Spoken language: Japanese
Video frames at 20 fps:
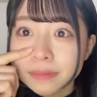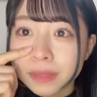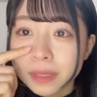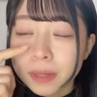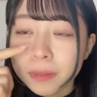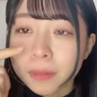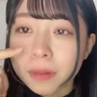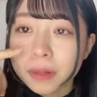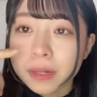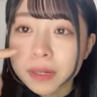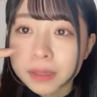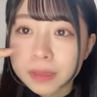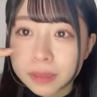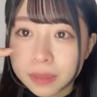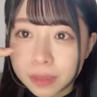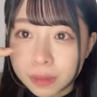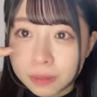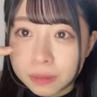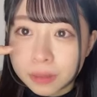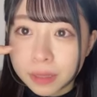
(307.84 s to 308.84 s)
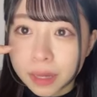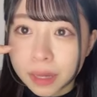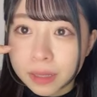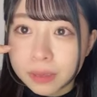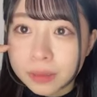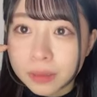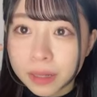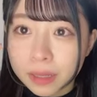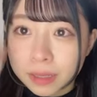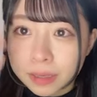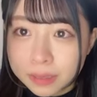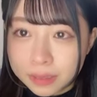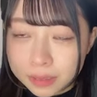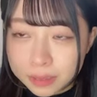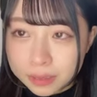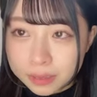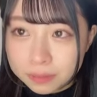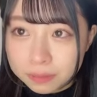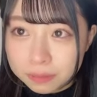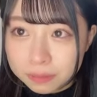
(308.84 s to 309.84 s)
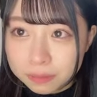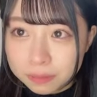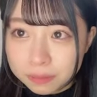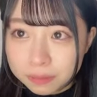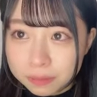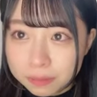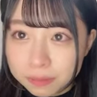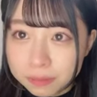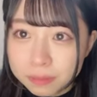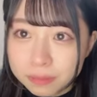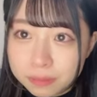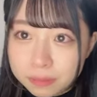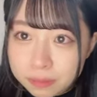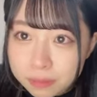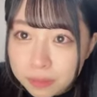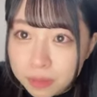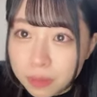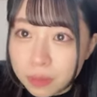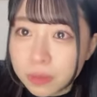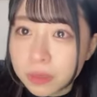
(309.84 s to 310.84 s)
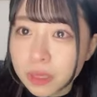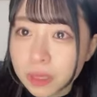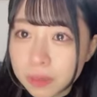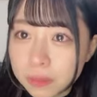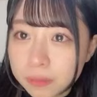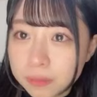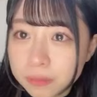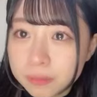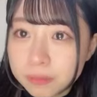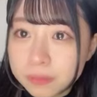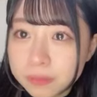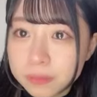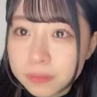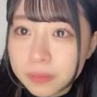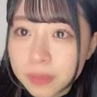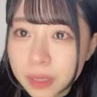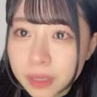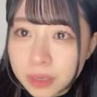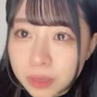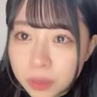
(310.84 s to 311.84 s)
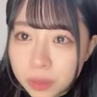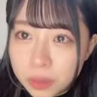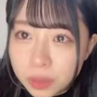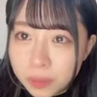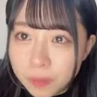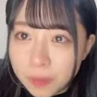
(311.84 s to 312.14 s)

いやばかったよねあの話本当にえちょっと